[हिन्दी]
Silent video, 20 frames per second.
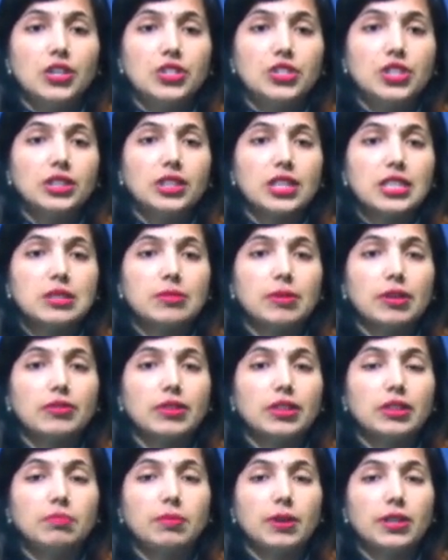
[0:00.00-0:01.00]
जनता
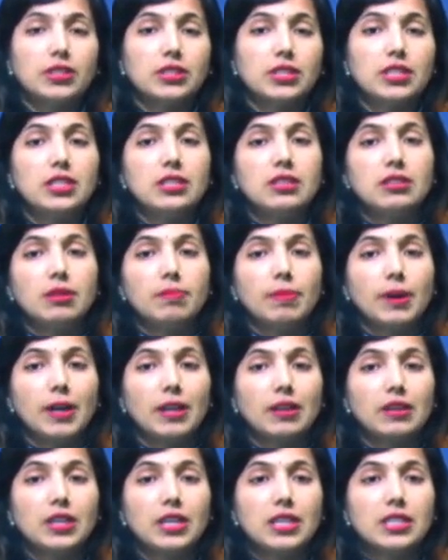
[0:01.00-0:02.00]
समाजवादी पार्टी
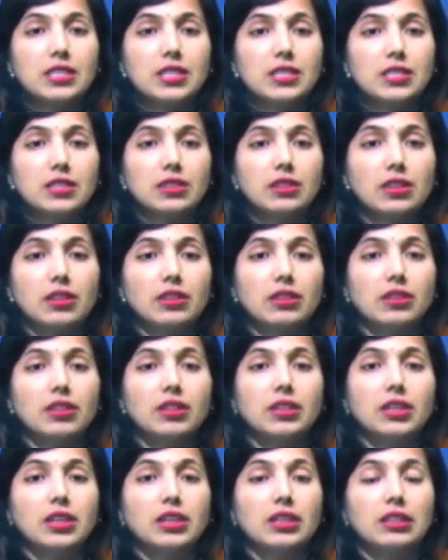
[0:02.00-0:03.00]
नेपाल के संसदीय
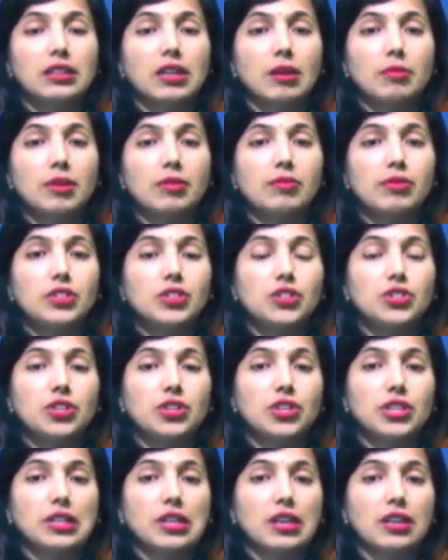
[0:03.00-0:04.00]
दल के नेता में वरिष्ठ
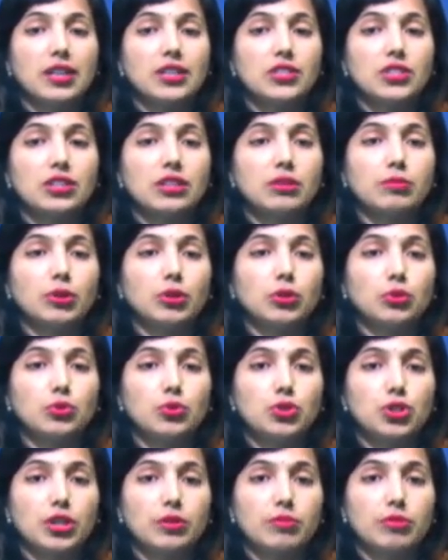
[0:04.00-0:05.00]
नेता राजेन्द्र महतो
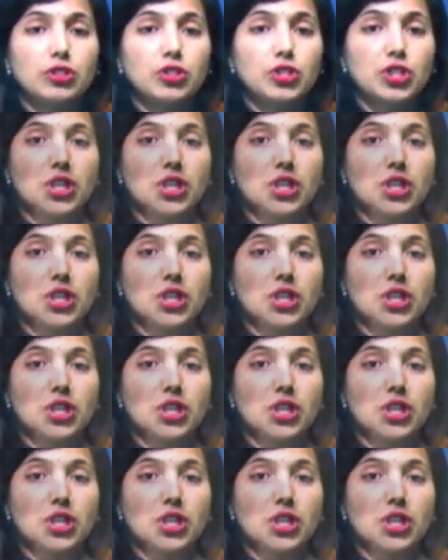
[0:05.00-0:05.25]
चयन भेल